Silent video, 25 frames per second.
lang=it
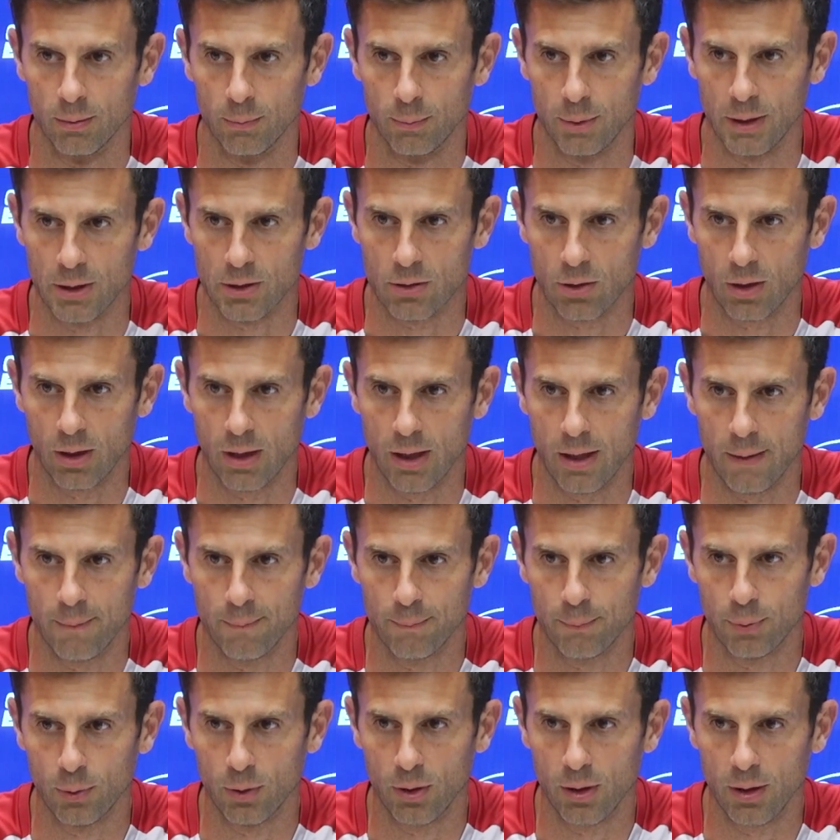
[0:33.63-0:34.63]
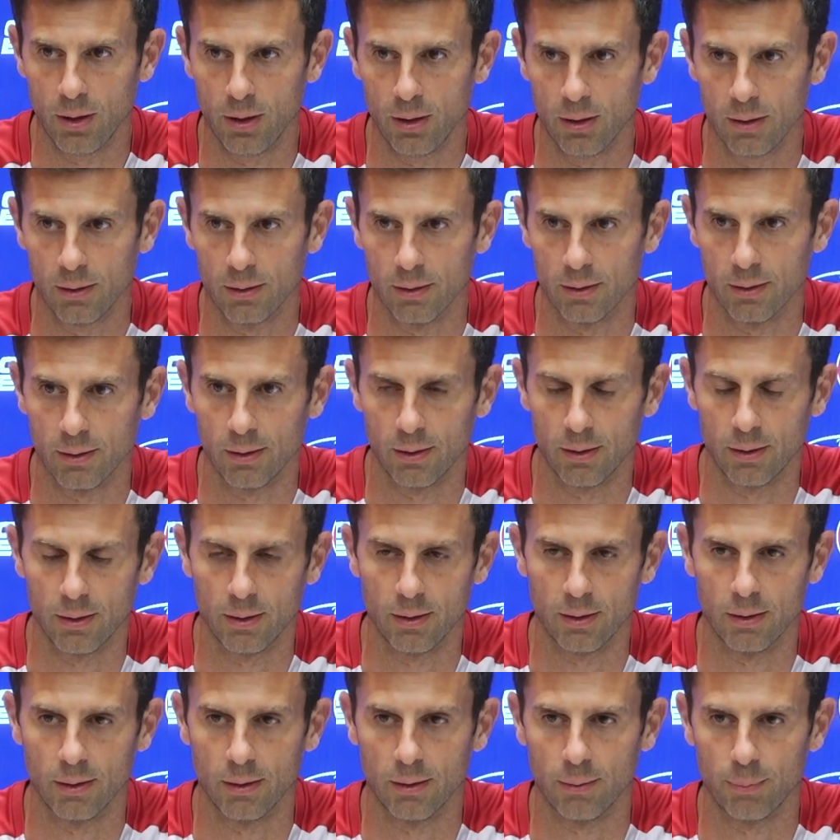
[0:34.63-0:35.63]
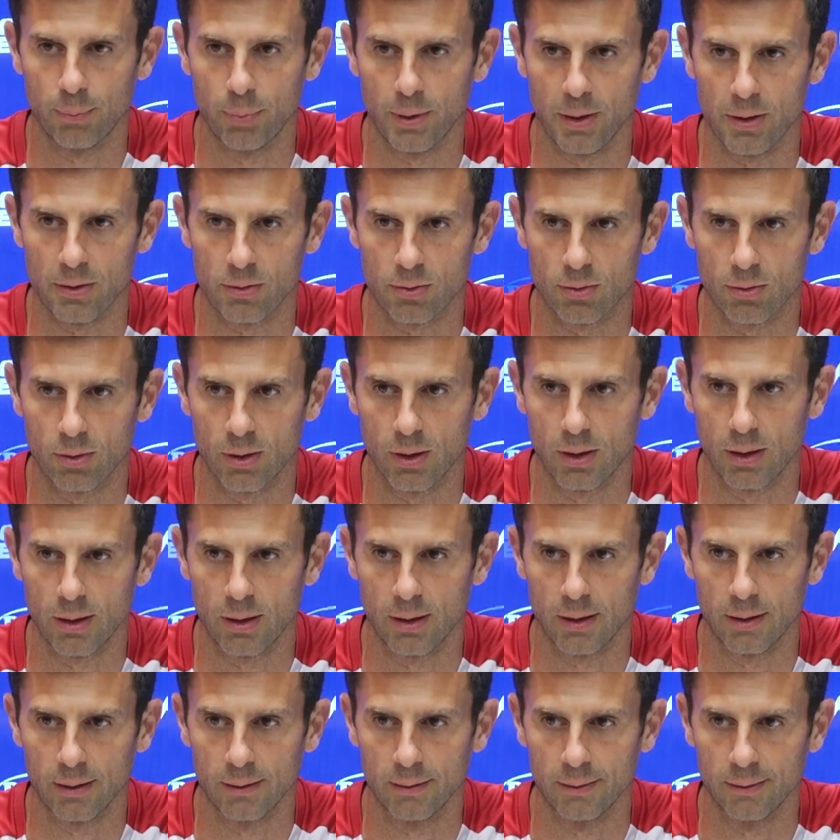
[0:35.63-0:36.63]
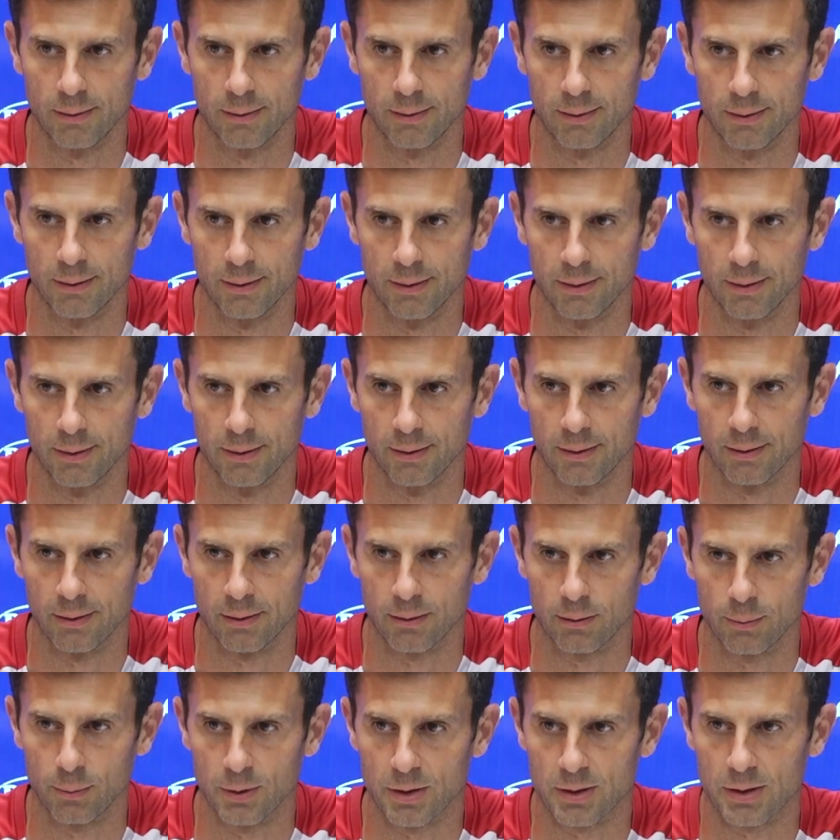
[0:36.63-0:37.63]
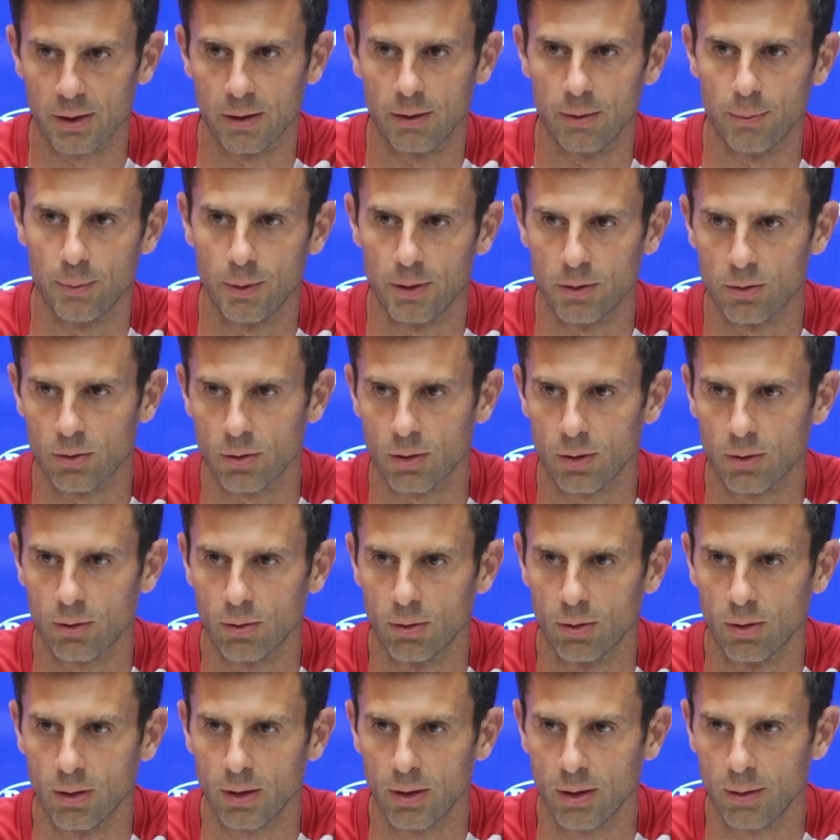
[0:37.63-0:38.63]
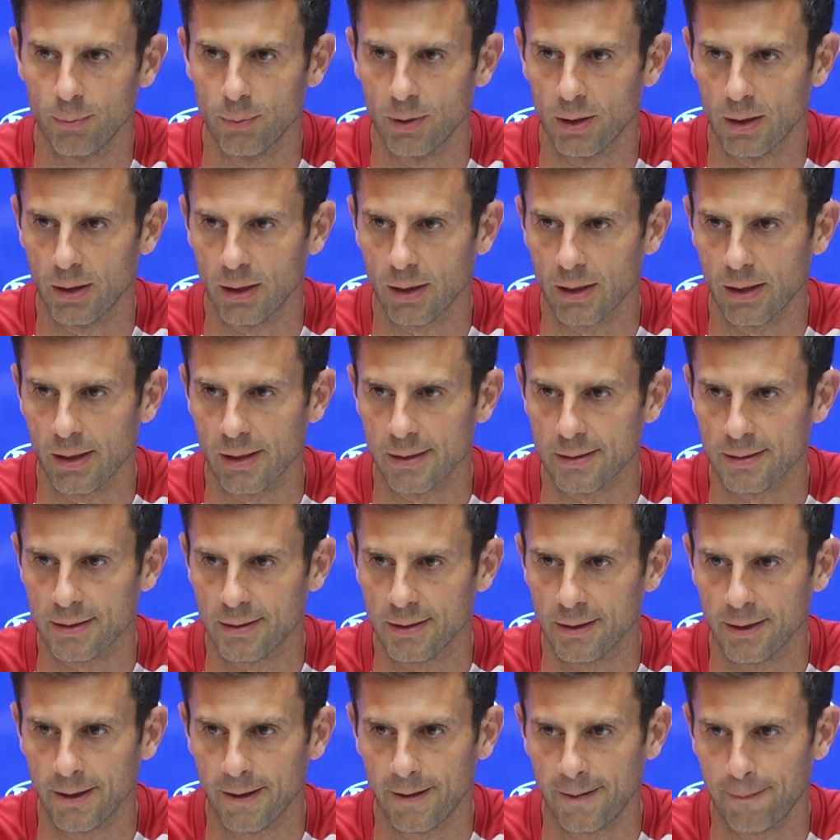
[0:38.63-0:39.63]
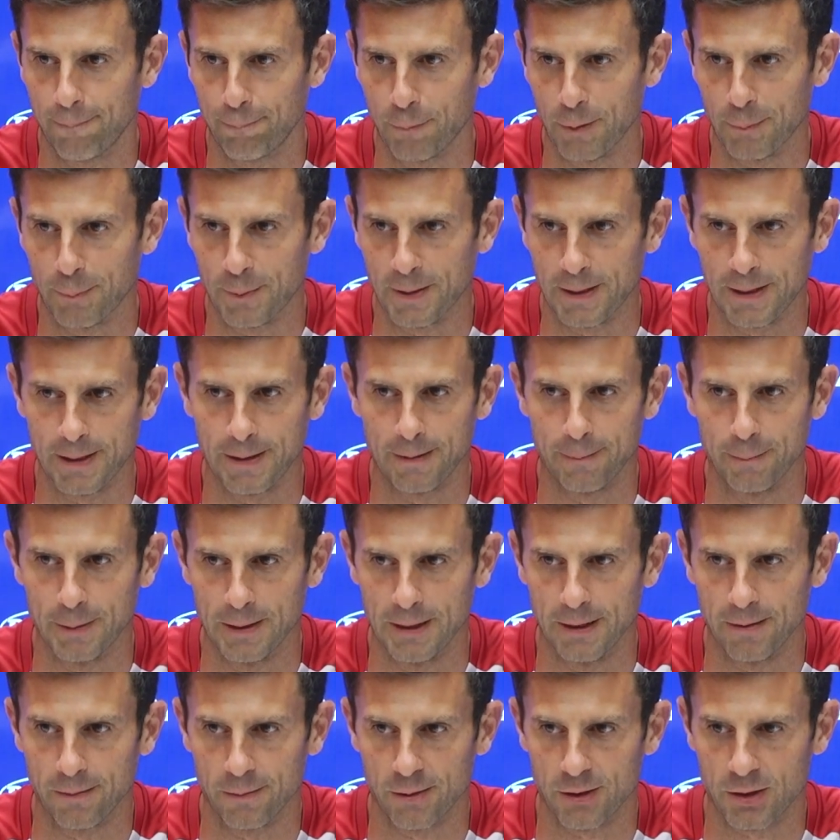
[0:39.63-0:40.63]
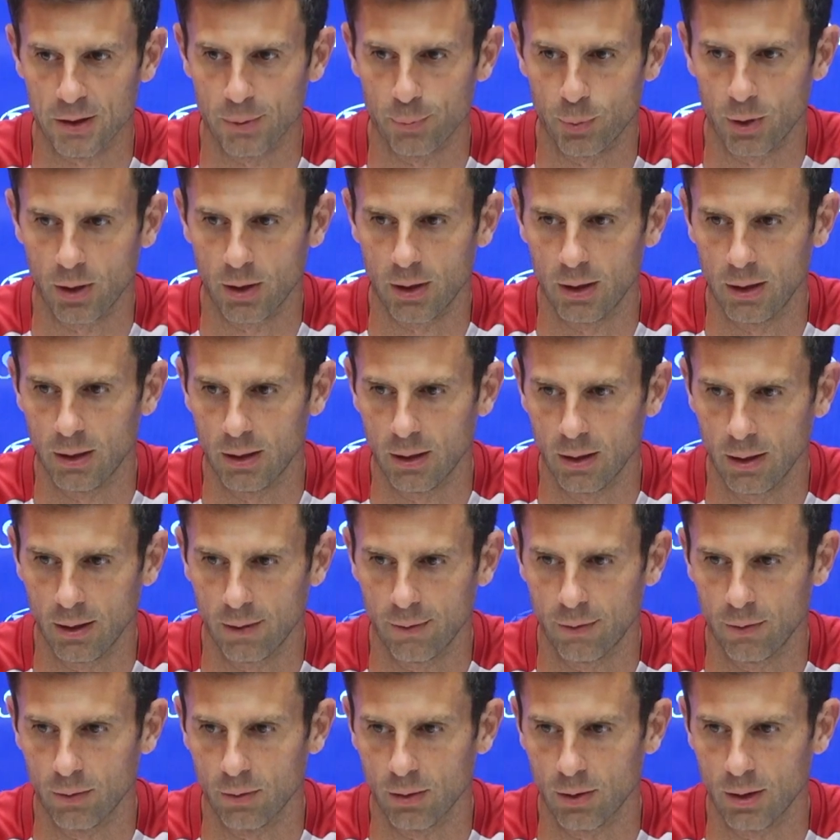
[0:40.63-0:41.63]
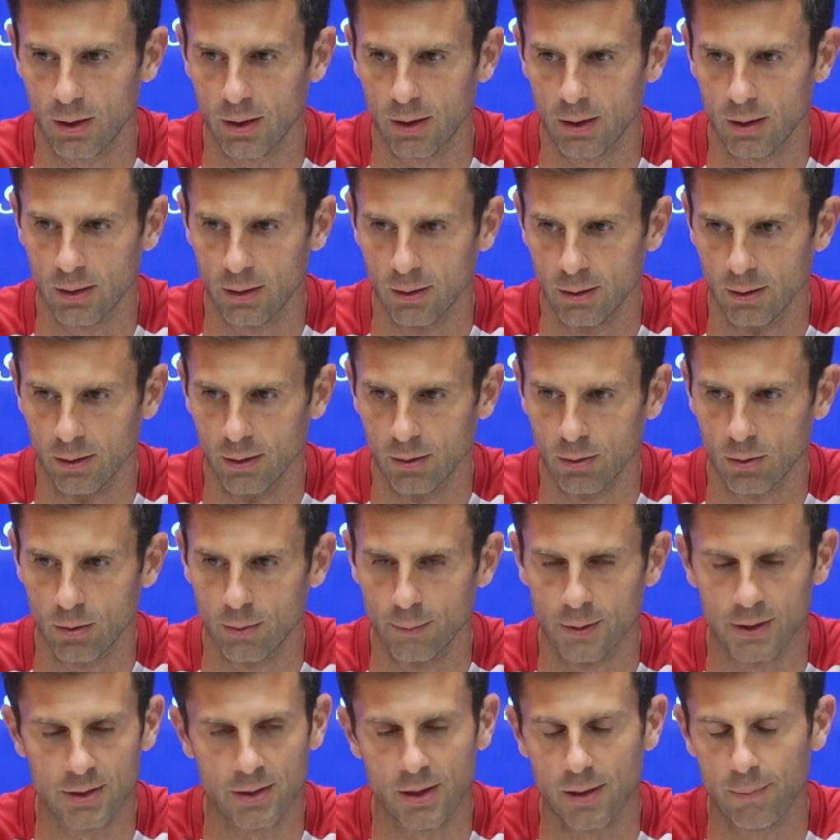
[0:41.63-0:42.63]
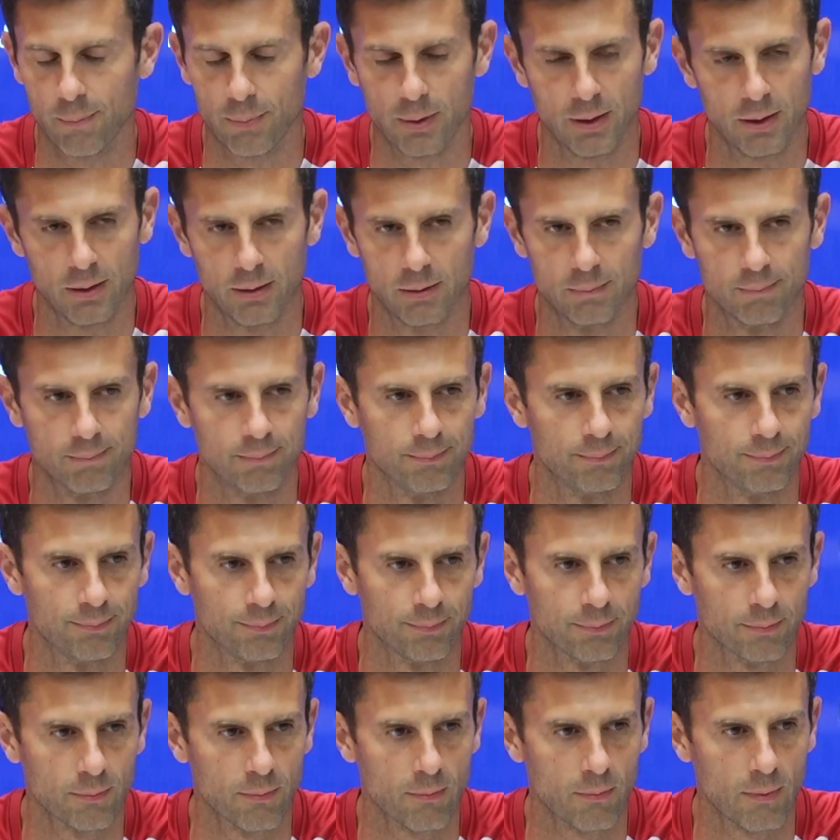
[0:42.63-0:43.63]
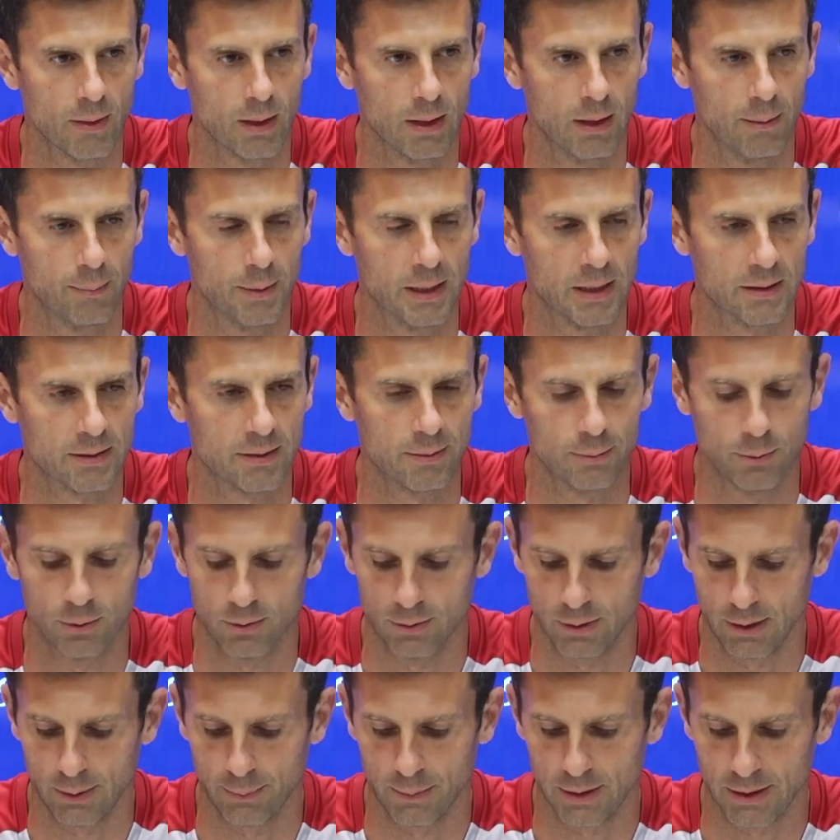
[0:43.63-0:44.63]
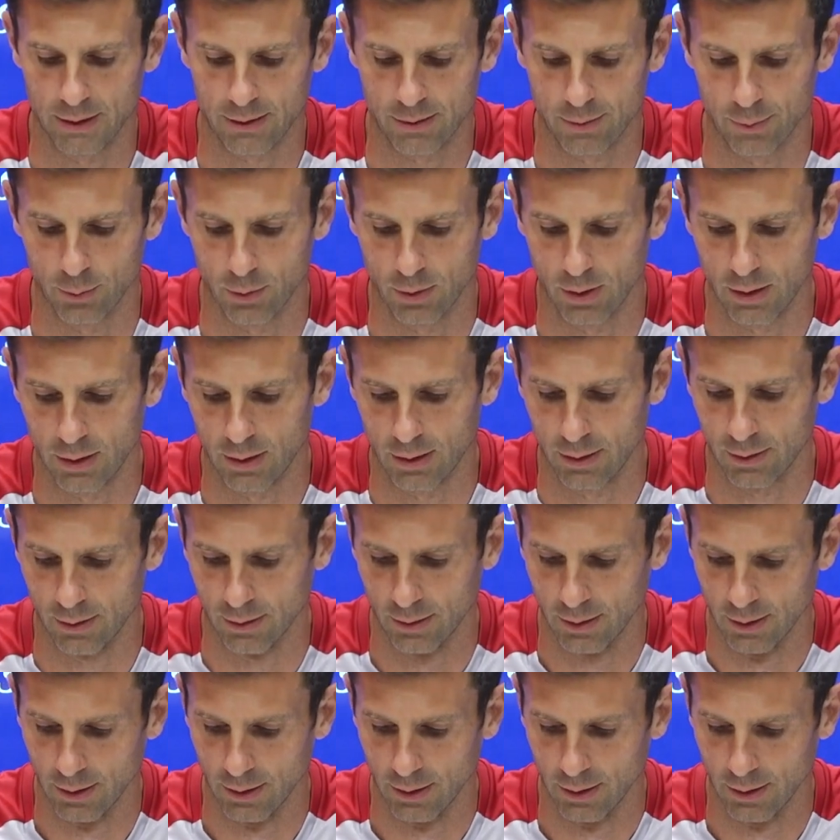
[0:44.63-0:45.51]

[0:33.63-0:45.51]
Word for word: penso all'Empoli, eh, penso a come stanno i miei giocatori, i miei ragazzi, a preparare bene questa partita e a affrontare come sempre al massimo, al massimo la,